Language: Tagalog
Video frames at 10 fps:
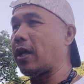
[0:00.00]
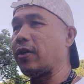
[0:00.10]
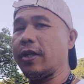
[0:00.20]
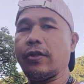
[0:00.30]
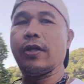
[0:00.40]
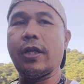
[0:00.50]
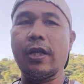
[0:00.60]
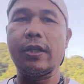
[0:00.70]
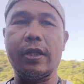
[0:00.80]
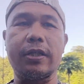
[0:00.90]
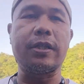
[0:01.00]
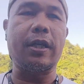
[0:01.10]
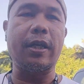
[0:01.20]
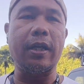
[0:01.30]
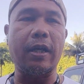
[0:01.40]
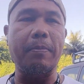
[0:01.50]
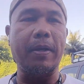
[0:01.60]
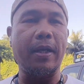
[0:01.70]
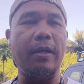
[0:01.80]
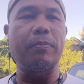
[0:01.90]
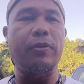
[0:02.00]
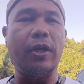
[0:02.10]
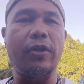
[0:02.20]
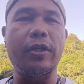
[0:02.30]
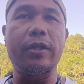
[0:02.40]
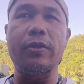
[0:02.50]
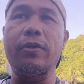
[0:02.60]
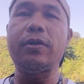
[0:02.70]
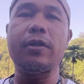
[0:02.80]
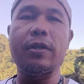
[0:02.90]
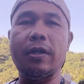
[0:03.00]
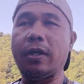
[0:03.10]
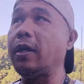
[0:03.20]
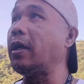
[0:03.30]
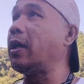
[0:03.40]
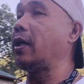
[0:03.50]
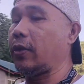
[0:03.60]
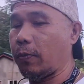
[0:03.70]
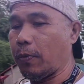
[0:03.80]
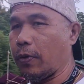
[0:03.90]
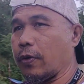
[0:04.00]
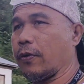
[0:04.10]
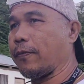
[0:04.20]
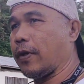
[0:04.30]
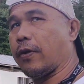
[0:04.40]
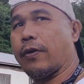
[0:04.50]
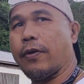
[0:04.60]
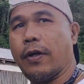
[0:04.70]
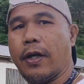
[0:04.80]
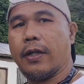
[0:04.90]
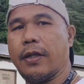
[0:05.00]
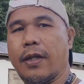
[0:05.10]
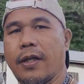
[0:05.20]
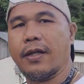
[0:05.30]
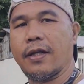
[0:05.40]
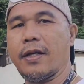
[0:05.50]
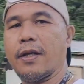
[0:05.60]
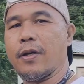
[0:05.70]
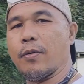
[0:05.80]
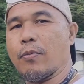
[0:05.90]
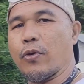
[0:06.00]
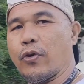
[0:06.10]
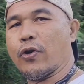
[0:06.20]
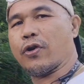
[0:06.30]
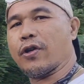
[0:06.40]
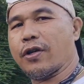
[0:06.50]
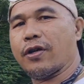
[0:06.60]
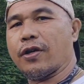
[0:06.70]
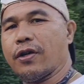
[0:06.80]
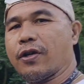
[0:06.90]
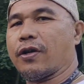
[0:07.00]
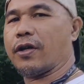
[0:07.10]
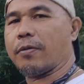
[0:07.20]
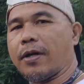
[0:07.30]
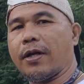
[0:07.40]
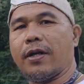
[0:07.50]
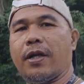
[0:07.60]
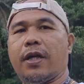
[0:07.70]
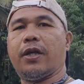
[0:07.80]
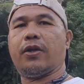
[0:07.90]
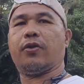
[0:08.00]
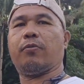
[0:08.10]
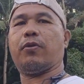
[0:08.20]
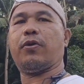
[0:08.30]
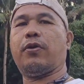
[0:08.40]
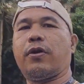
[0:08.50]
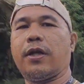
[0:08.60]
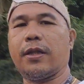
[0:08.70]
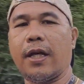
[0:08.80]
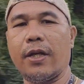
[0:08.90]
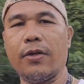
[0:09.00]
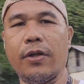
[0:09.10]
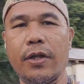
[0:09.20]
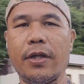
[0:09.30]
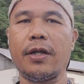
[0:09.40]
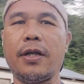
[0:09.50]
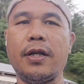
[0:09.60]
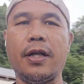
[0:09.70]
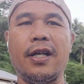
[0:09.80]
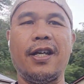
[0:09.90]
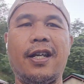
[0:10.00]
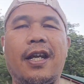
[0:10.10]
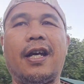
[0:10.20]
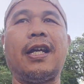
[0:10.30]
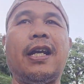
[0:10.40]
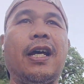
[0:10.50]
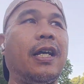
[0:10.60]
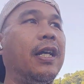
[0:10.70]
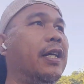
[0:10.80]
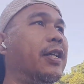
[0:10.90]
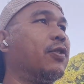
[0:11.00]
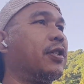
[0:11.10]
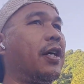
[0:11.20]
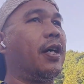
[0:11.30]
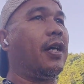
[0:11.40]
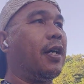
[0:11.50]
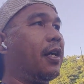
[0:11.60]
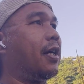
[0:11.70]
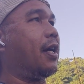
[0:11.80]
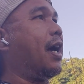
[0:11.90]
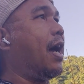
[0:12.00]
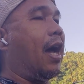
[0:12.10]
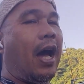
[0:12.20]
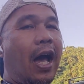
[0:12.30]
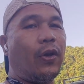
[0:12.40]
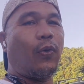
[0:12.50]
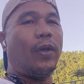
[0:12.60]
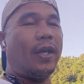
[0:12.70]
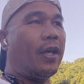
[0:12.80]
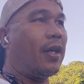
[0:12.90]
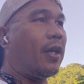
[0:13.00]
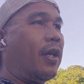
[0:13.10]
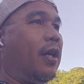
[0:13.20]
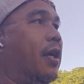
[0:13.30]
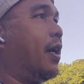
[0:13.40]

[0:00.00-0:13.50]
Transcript: labas na po tayo dito. Ayan natin sasakyan nakaparada po tayo dito. At ito po yung ano no, at bundok. oh, ayan. Bundok at tayo ay lakad-lakad lang dito sa highway